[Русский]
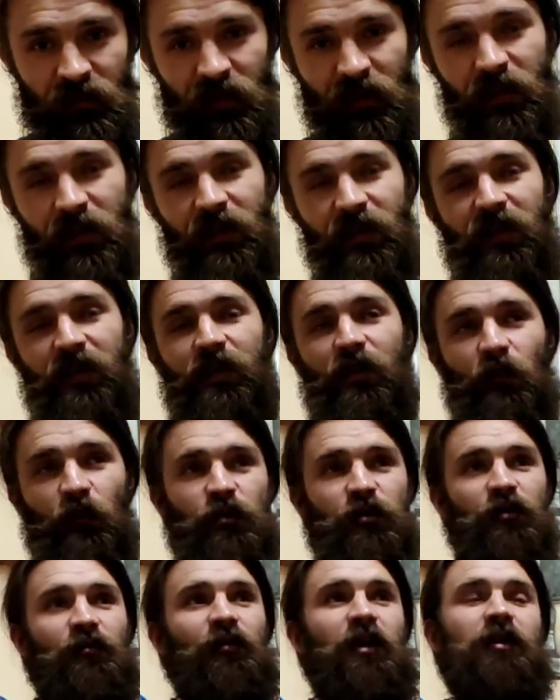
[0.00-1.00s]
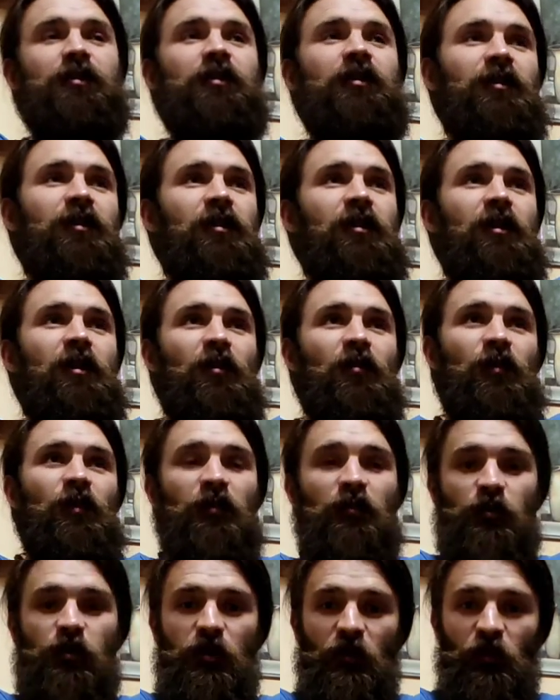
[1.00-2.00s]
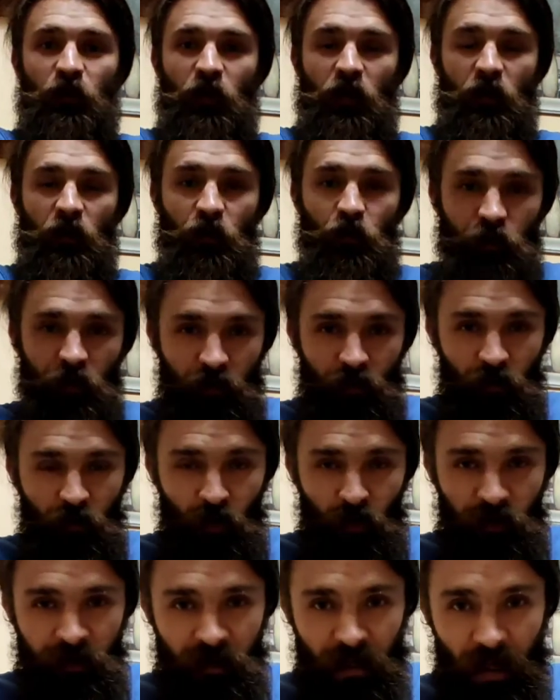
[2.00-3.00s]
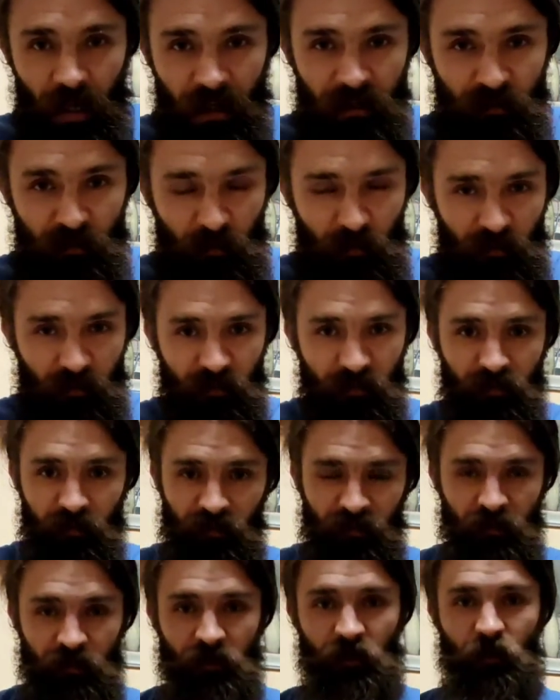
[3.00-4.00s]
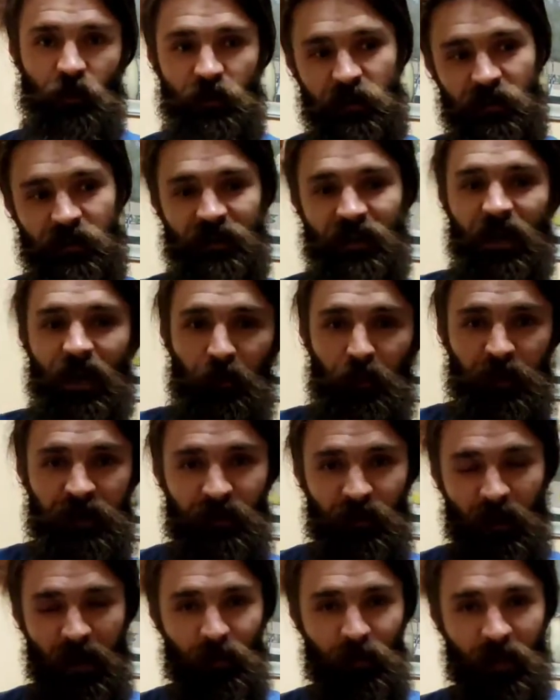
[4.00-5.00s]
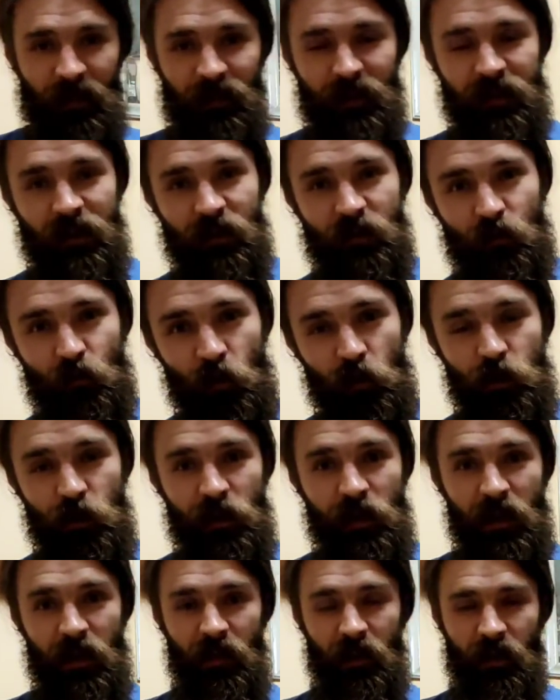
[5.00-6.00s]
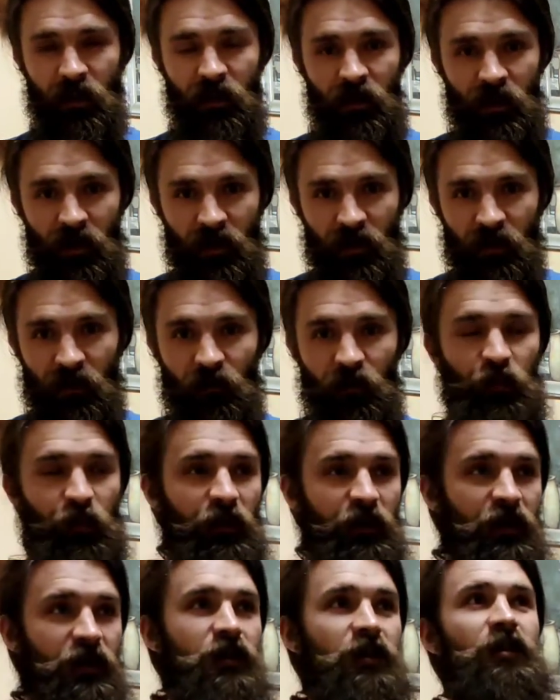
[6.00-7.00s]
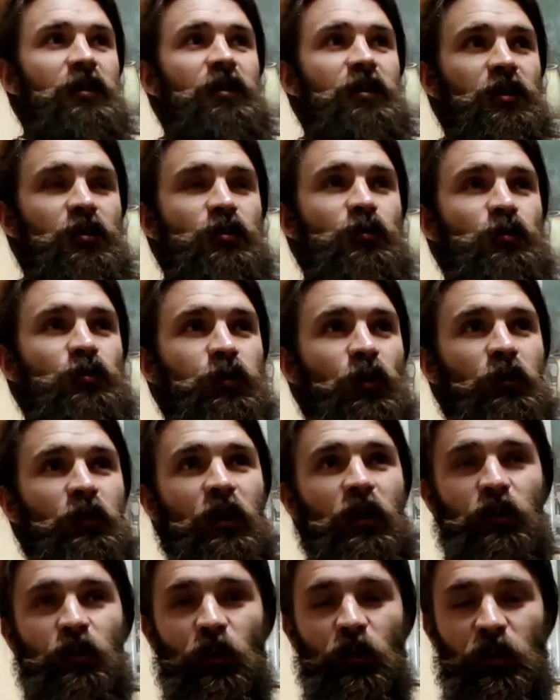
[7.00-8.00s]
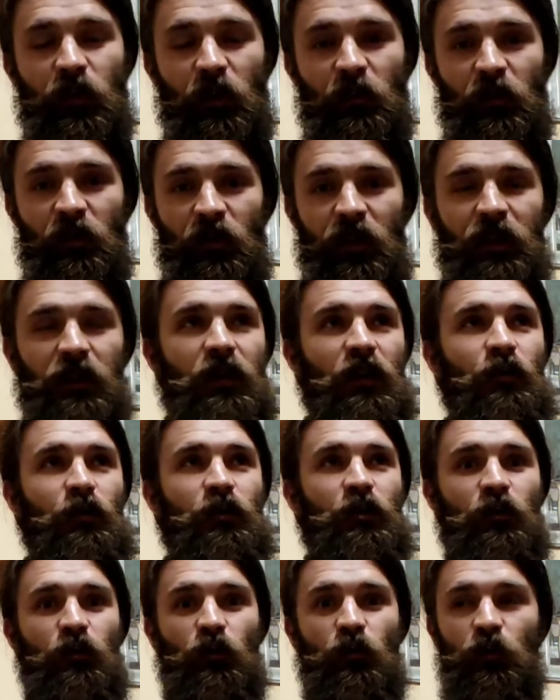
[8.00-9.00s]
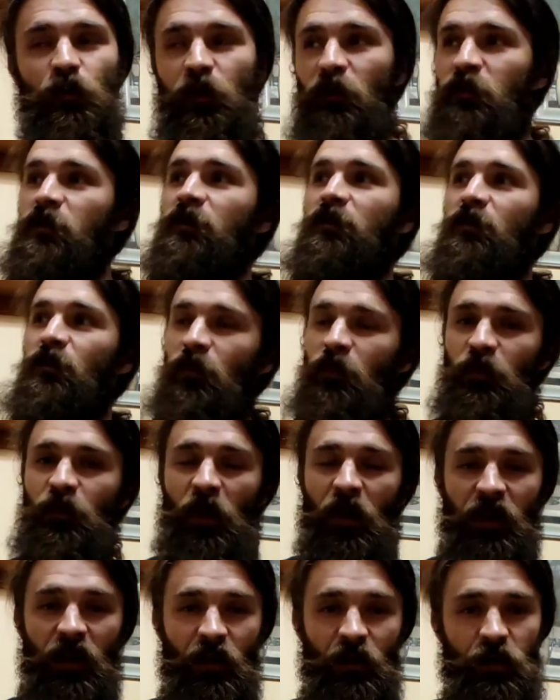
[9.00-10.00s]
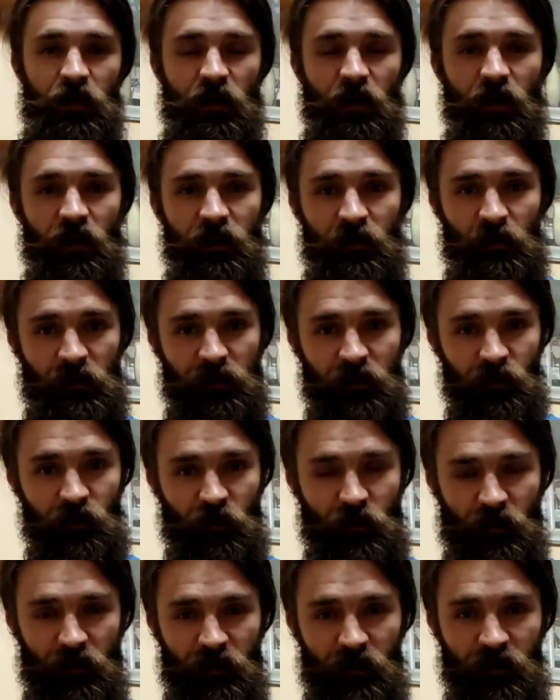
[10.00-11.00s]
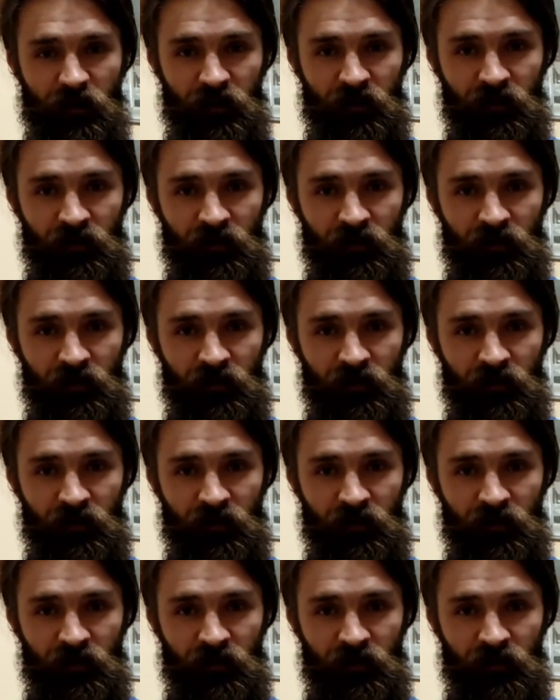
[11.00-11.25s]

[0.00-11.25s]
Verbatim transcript: Это очень важно. Потому что многие путают любовь с эгоизмом. То есть захапать себе, опять же, тех же больше денег, выполнить те те же условия, которые там говорит какой-то гуру, там, понявший смысл жизни